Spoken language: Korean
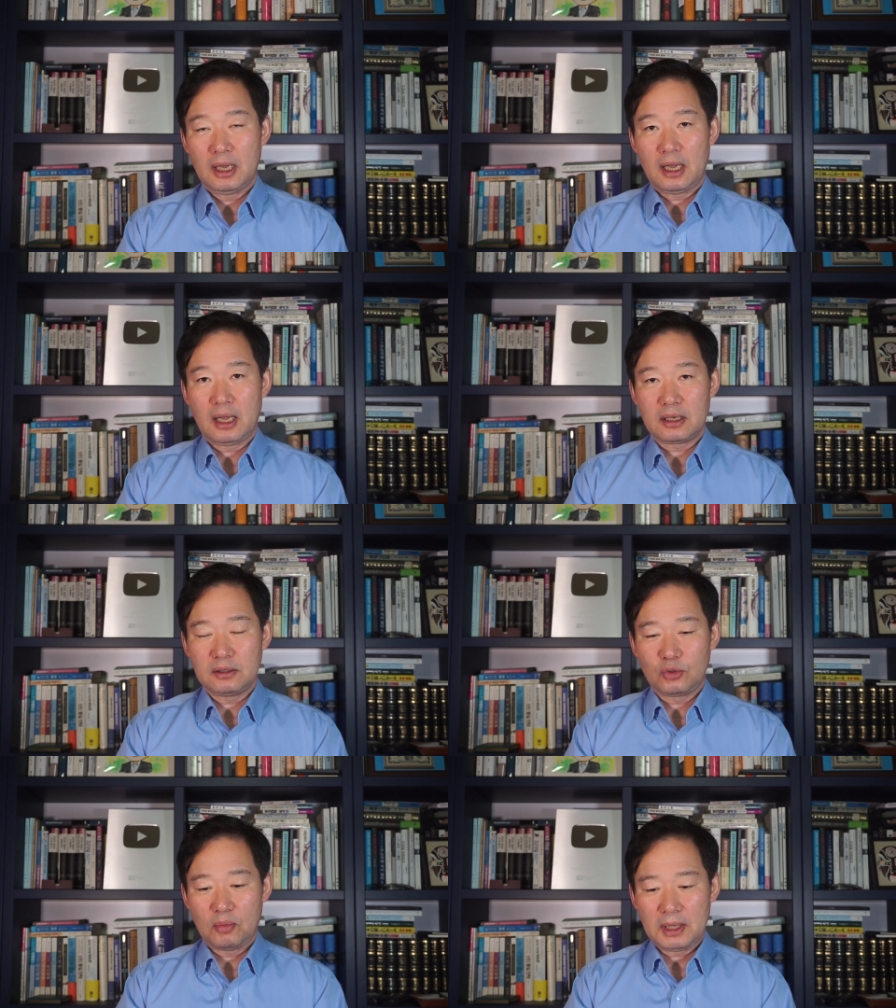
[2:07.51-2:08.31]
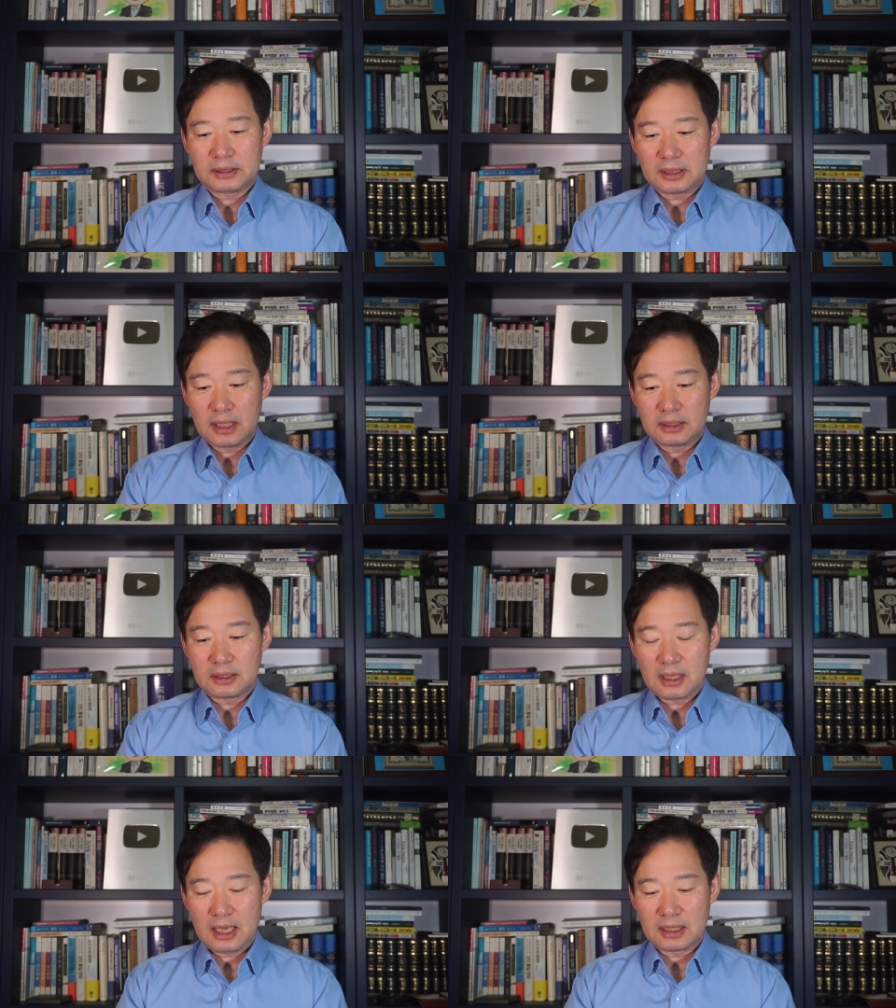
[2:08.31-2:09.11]
아, 그 도박
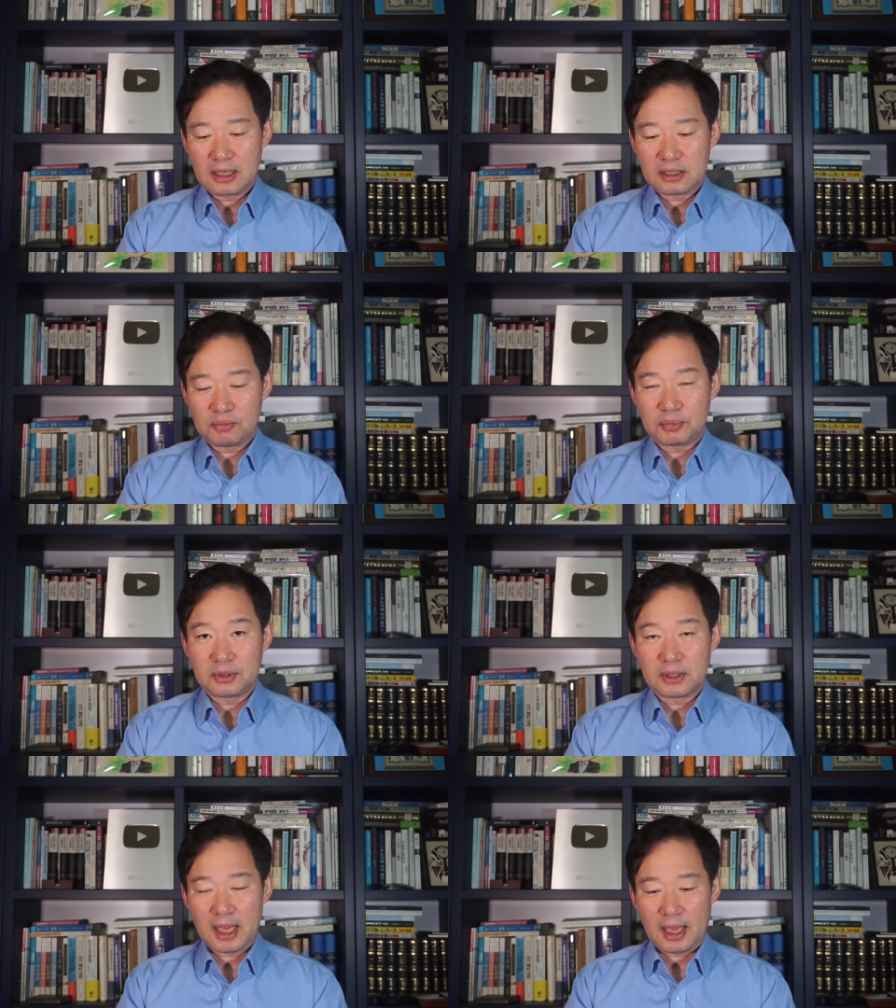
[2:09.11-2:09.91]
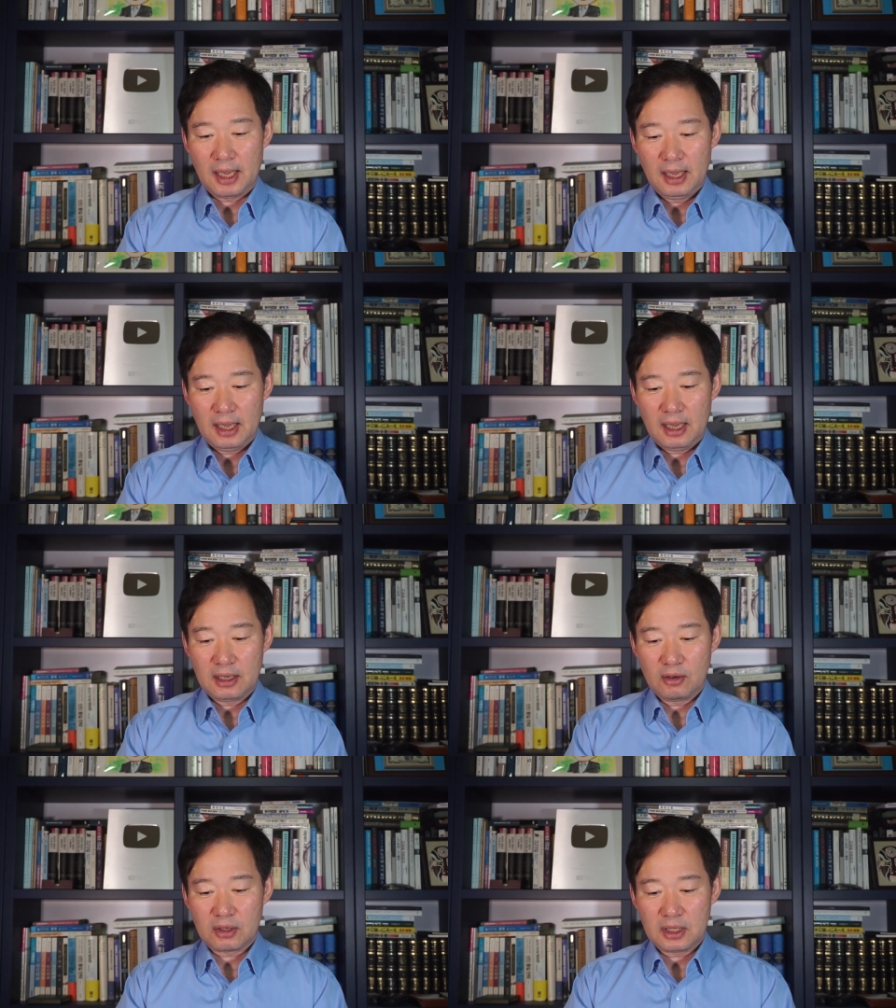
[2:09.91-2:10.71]
사이트가 아닌가 싶은데
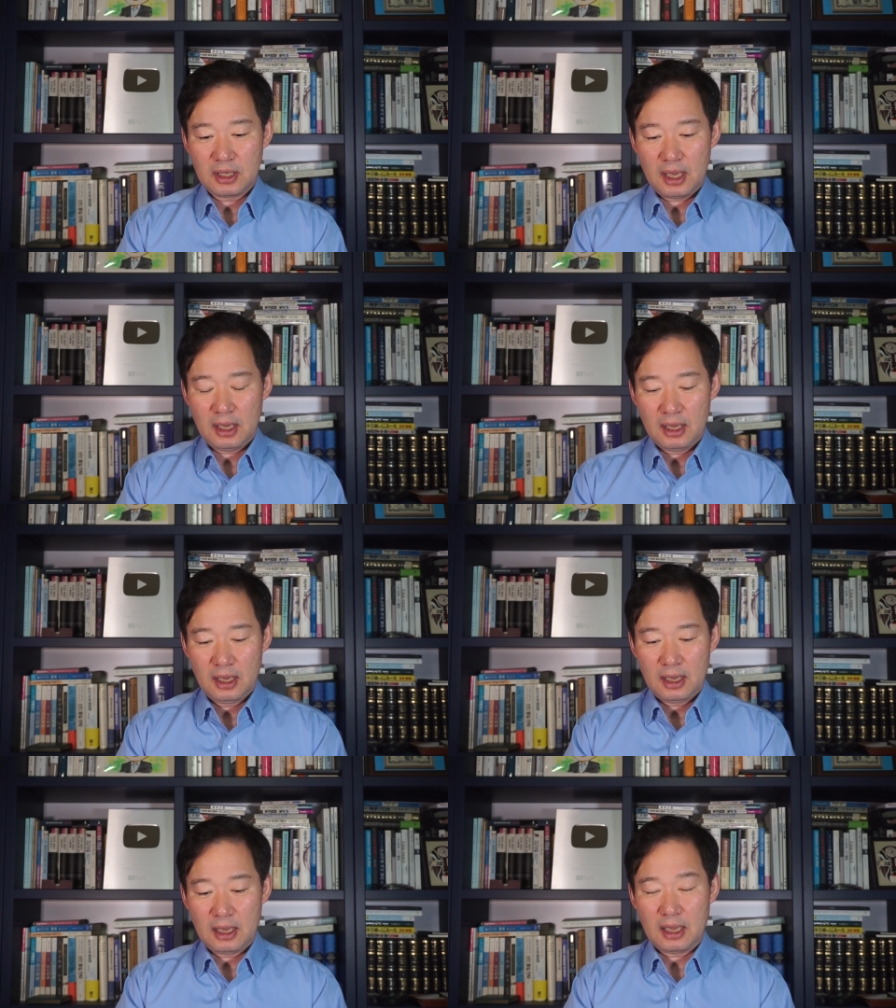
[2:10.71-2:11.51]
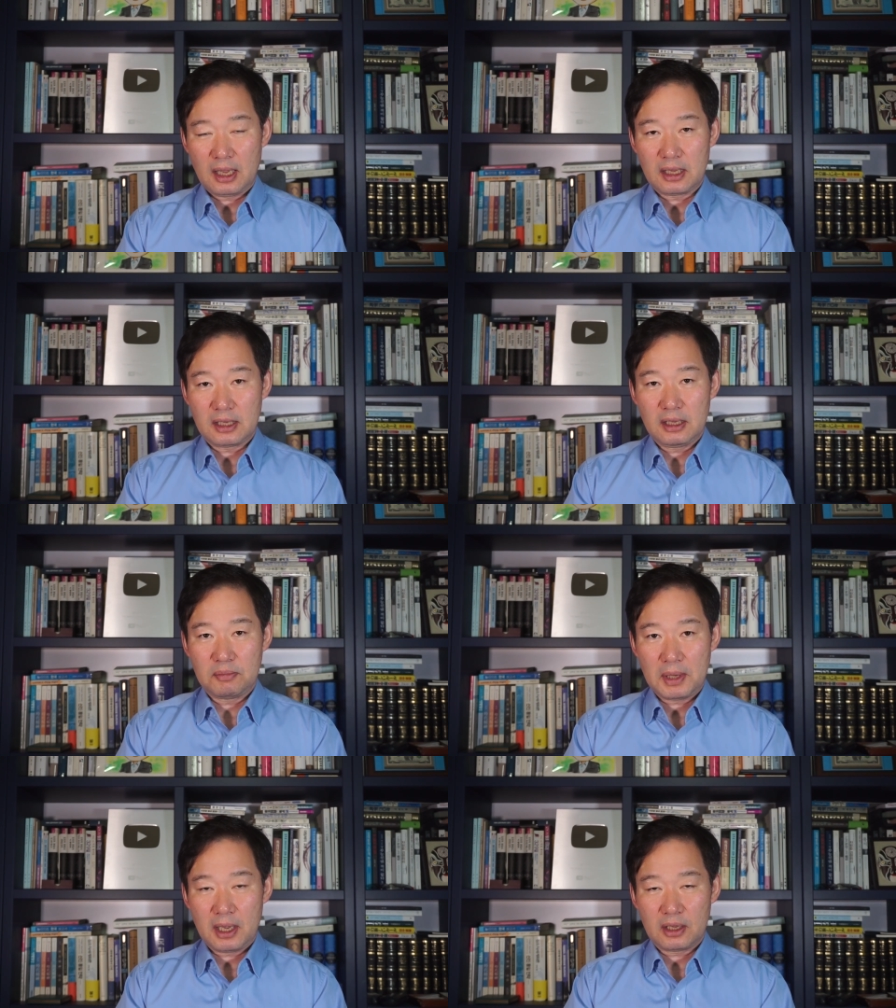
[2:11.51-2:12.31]
에, 여기에 에,
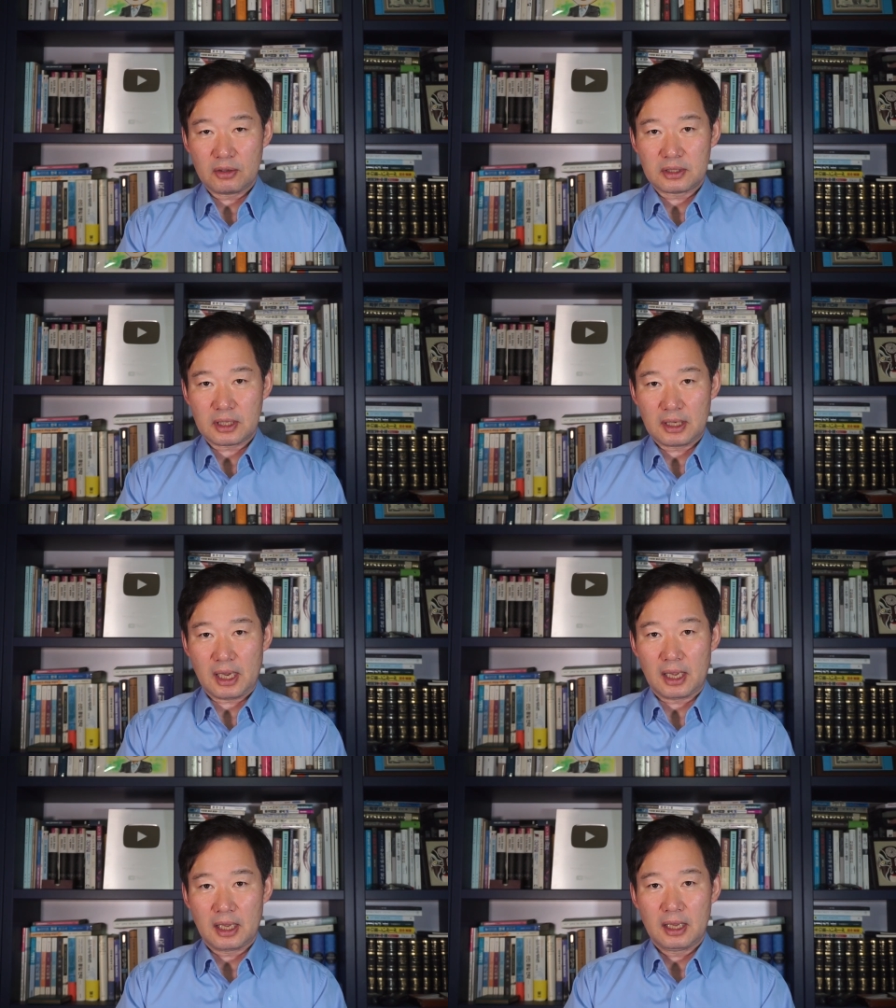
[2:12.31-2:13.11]
200여 차례